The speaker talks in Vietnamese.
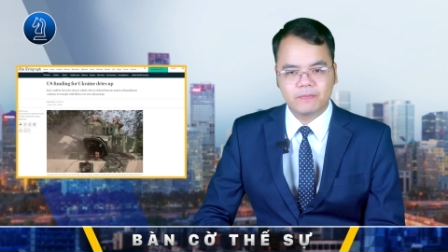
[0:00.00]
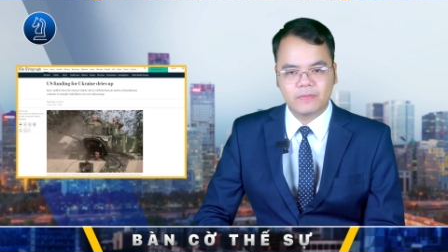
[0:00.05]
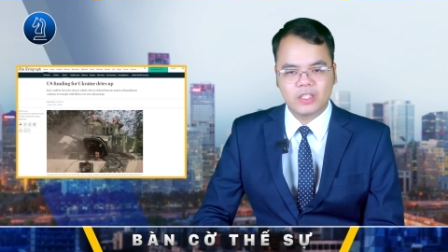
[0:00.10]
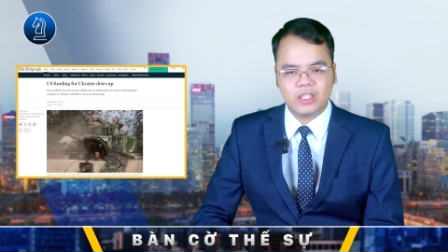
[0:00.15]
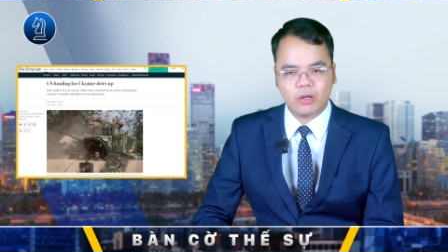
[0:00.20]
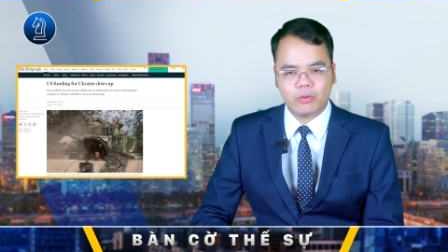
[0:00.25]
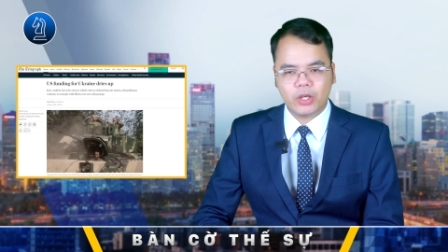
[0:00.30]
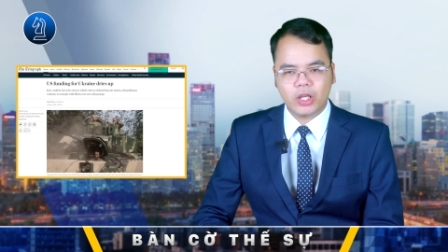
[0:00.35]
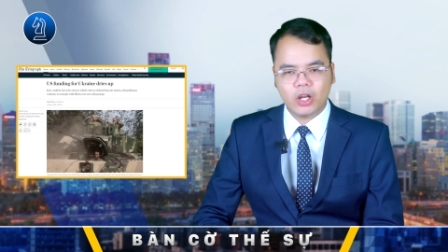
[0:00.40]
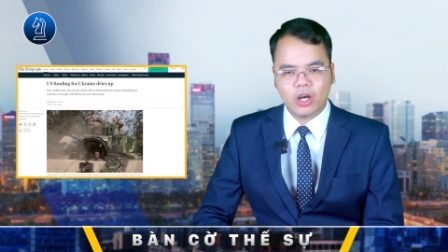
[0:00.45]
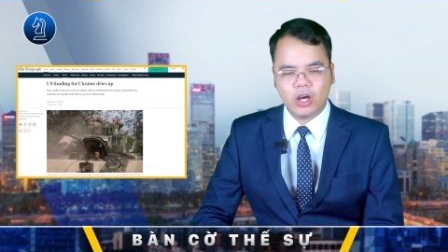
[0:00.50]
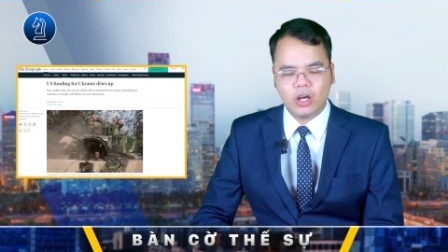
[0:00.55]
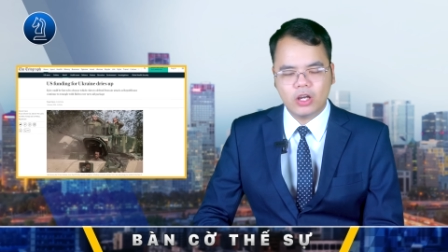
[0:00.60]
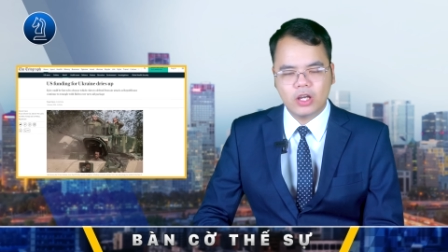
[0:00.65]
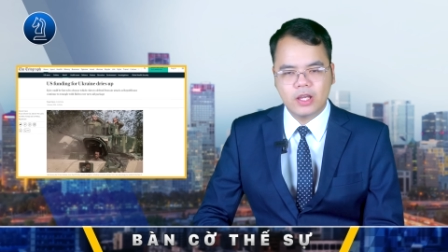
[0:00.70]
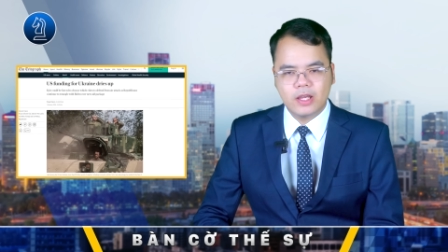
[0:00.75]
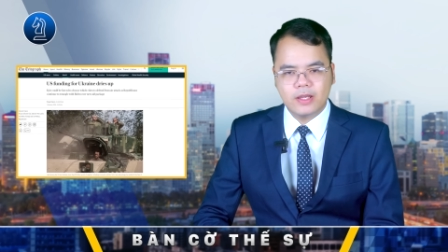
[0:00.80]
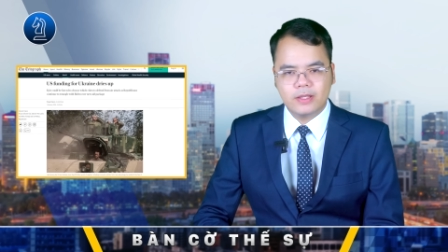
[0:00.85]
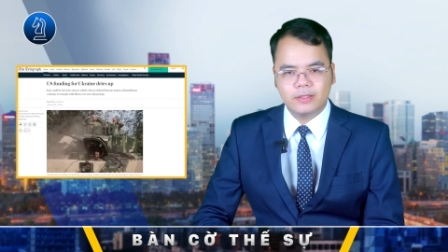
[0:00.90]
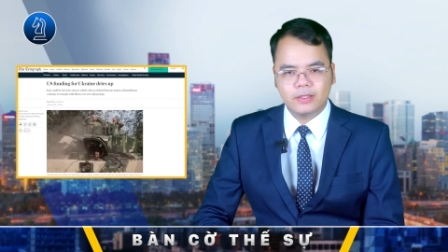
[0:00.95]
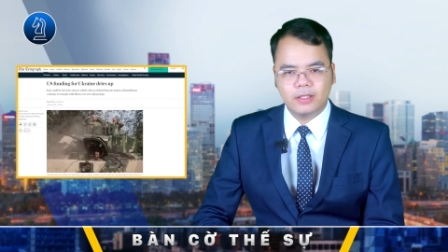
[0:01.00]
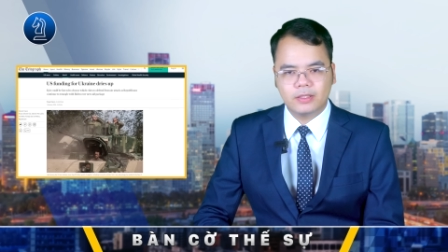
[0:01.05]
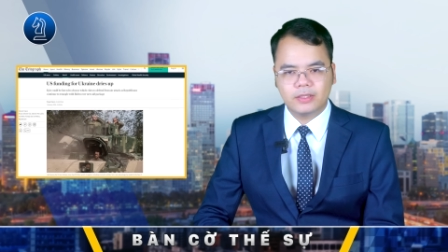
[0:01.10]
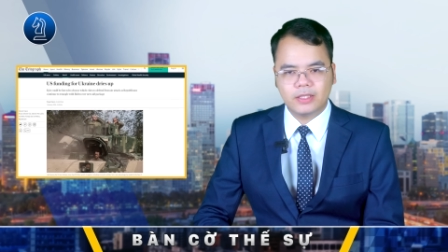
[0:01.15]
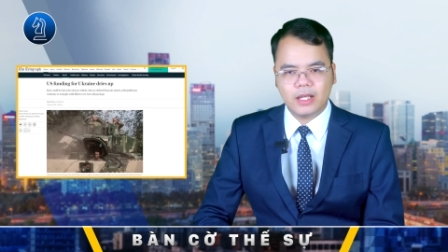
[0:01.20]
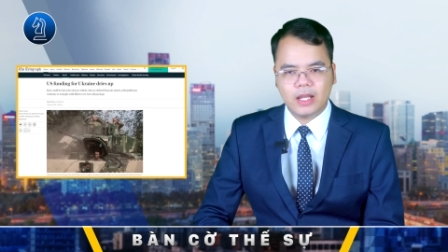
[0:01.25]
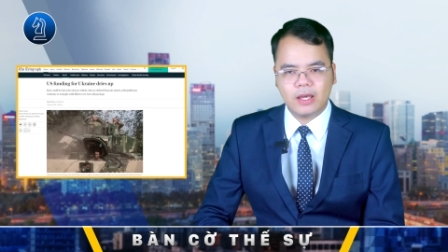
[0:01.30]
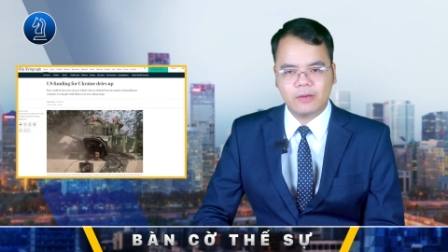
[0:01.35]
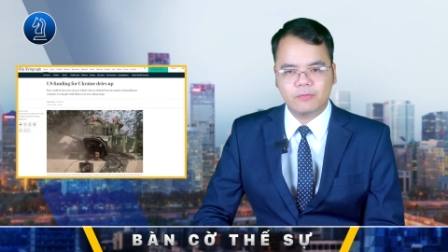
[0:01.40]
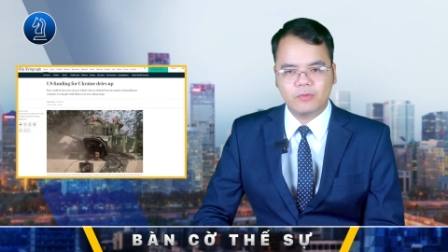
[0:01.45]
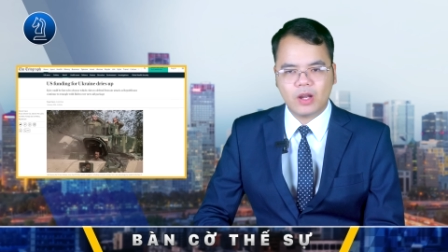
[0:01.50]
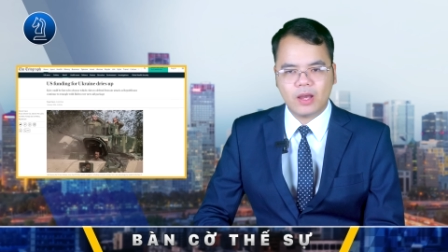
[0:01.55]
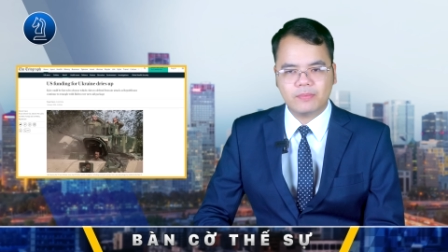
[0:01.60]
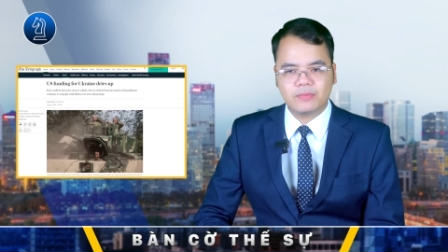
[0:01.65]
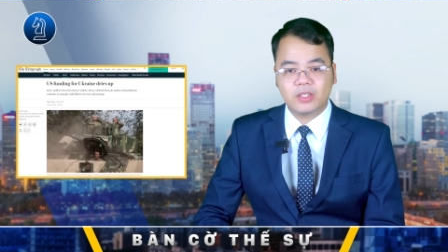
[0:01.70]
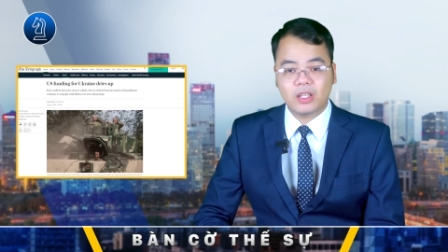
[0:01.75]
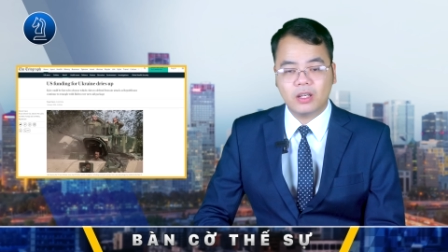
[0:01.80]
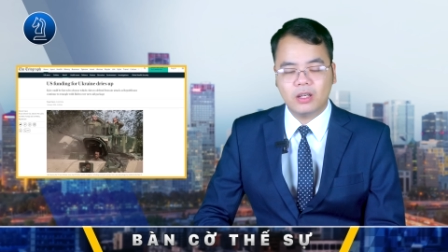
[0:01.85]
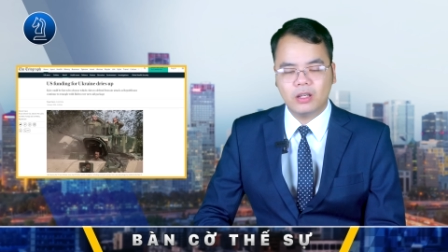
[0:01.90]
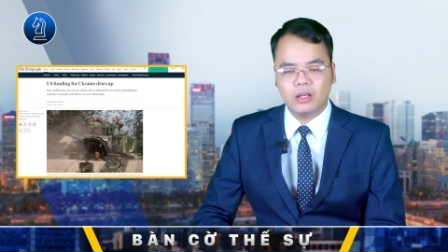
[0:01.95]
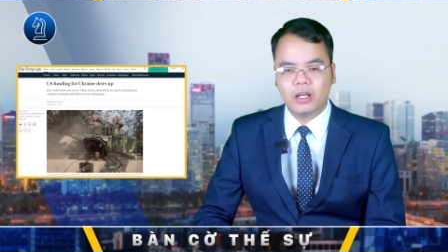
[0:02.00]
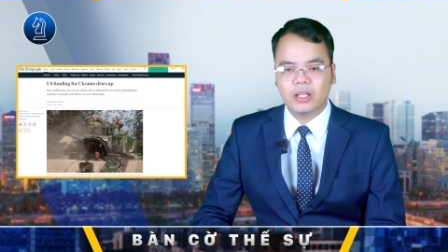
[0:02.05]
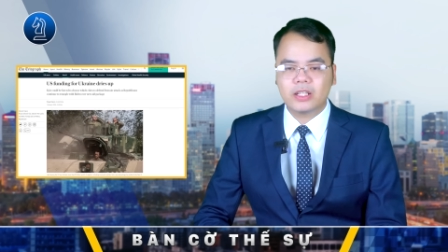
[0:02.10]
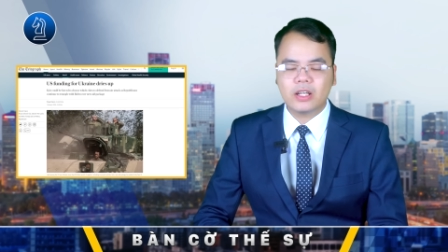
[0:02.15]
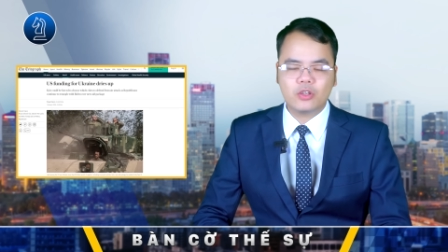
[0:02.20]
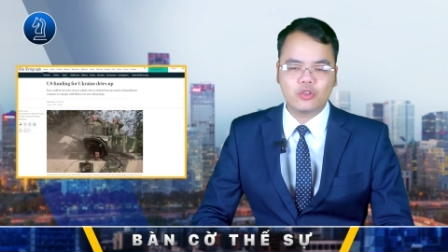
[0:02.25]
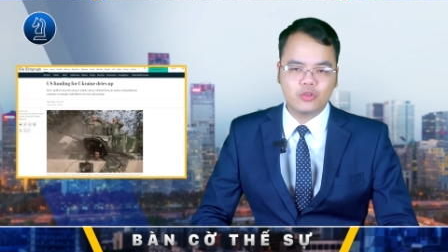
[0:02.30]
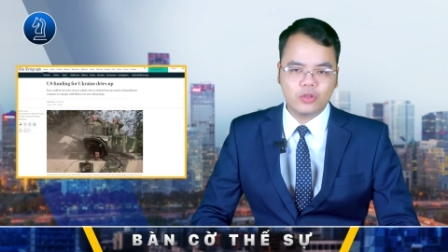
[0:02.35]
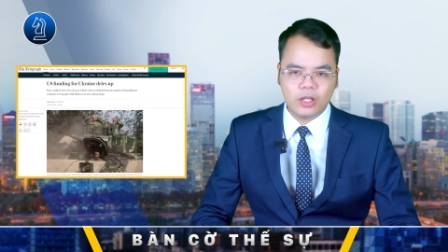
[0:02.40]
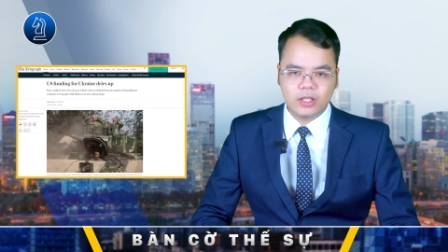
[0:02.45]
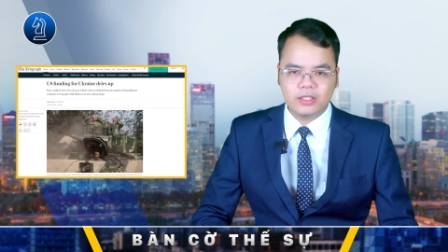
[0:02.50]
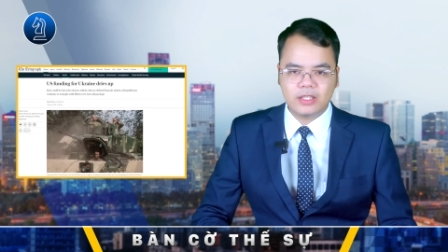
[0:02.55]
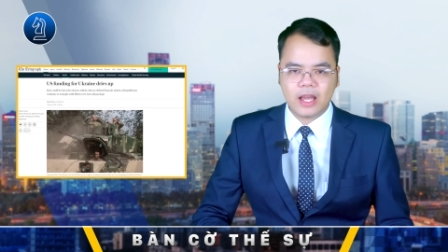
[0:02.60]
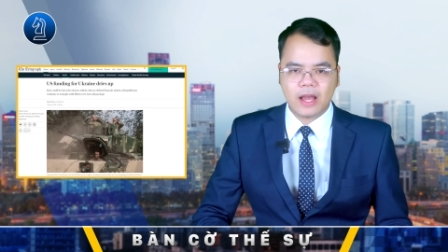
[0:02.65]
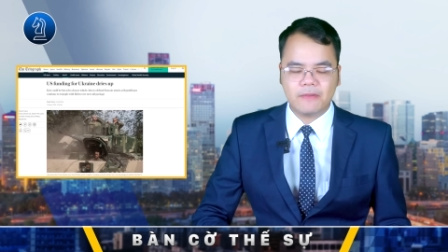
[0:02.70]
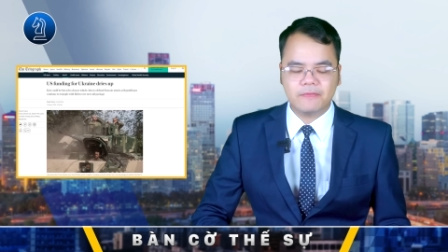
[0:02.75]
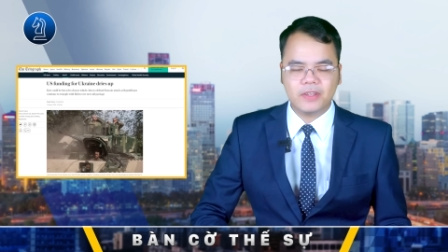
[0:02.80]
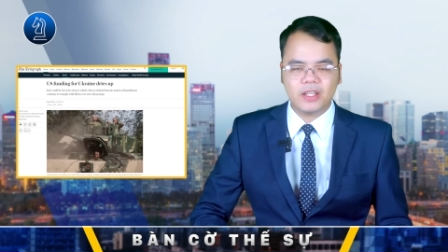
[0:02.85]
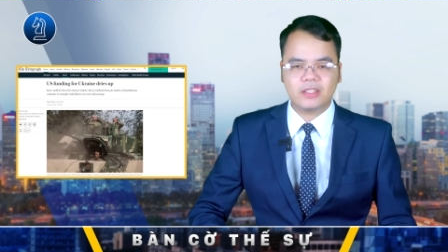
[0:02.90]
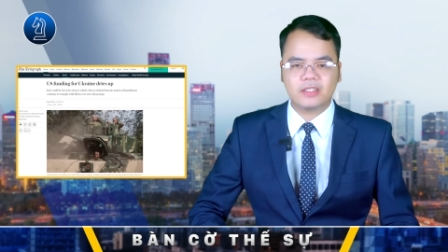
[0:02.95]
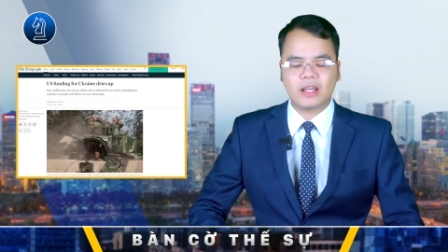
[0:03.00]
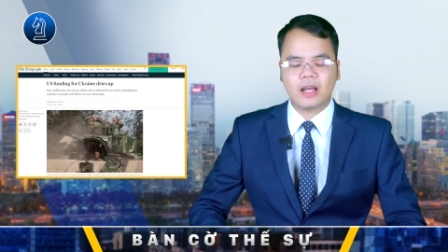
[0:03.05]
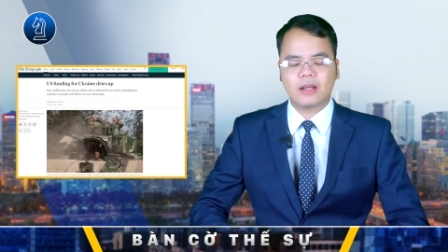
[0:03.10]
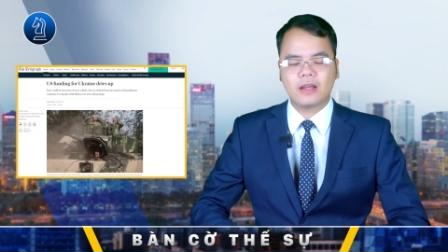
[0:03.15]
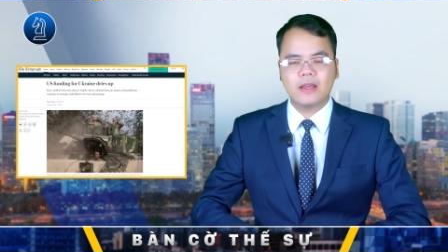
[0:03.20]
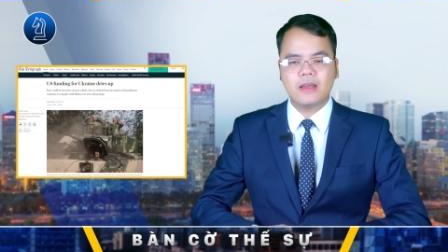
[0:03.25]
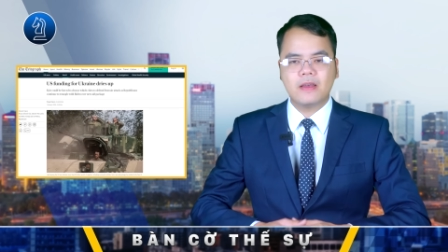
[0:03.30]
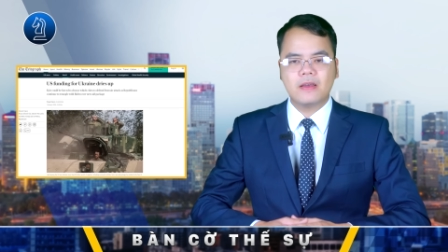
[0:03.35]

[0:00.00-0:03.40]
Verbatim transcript: Trong khi đó, tờ Telegraph dẫn lời các chuyên gia viết rằng